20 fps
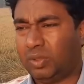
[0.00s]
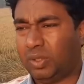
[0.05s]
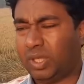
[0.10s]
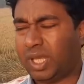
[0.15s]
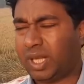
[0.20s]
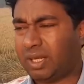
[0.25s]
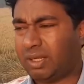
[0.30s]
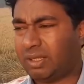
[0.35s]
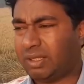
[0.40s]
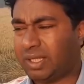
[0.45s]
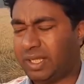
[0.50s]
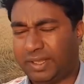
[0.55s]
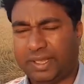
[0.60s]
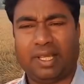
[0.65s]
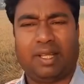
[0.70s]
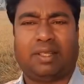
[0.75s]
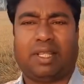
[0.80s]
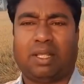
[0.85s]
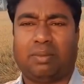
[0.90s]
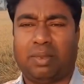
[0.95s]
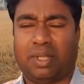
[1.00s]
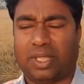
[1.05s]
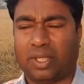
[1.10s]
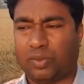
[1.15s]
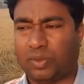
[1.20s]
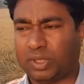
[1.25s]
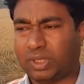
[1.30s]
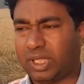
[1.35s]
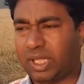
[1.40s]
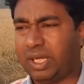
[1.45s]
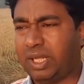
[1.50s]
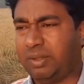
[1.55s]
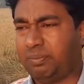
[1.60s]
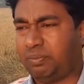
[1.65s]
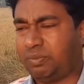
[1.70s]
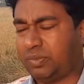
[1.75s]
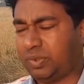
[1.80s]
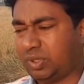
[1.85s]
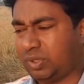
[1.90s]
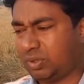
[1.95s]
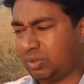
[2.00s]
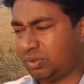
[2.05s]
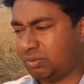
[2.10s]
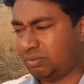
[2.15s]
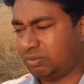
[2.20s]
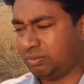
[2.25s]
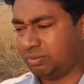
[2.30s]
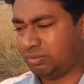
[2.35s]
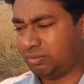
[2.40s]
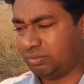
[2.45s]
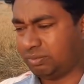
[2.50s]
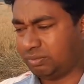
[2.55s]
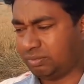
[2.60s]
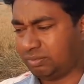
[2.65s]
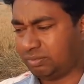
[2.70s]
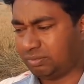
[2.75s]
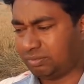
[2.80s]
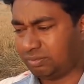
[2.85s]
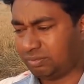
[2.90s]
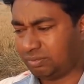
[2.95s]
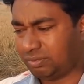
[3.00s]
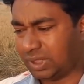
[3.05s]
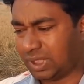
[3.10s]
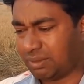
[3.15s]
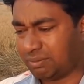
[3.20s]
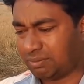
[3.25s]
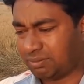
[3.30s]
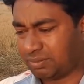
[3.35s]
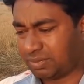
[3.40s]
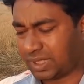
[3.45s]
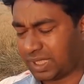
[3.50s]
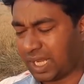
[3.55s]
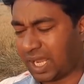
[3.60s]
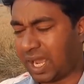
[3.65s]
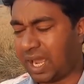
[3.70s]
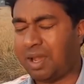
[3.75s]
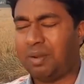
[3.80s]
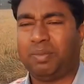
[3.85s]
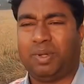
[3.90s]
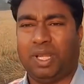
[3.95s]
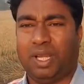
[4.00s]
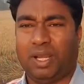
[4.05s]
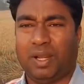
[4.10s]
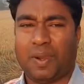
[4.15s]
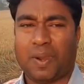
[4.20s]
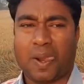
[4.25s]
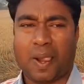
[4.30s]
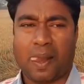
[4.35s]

तो यार किसी के साथ भी ऐसा हो सकता है ना तो मतलब क्या हम कहें